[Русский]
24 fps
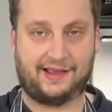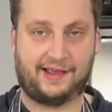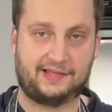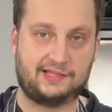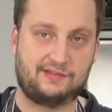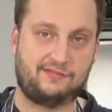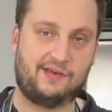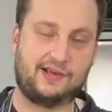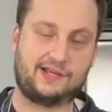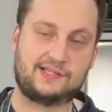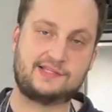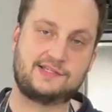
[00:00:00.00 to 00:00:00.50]

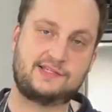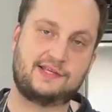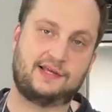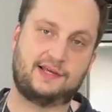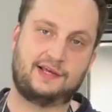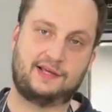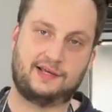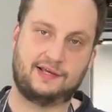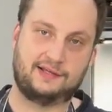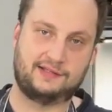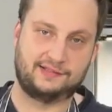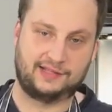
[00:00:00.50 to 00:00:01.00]

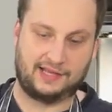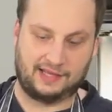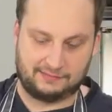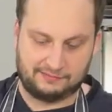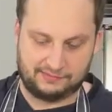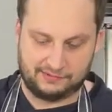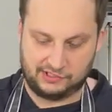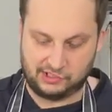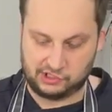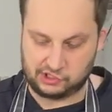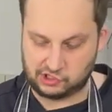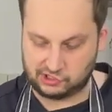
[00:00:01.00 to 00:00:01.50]
конвекция
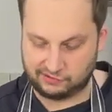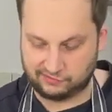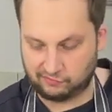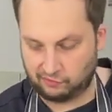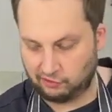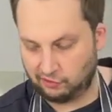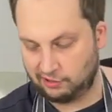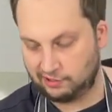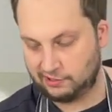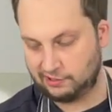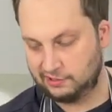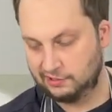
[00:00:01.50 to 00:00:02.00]
нам
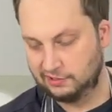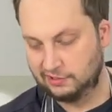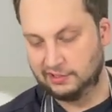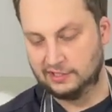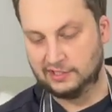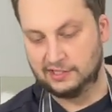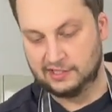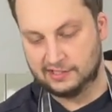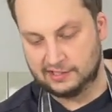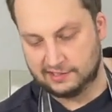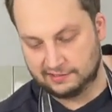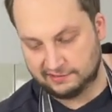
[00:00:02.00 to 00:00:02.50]
ничего
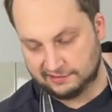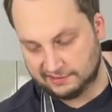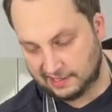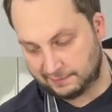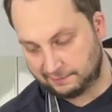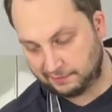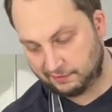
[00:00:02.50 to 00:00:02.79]
не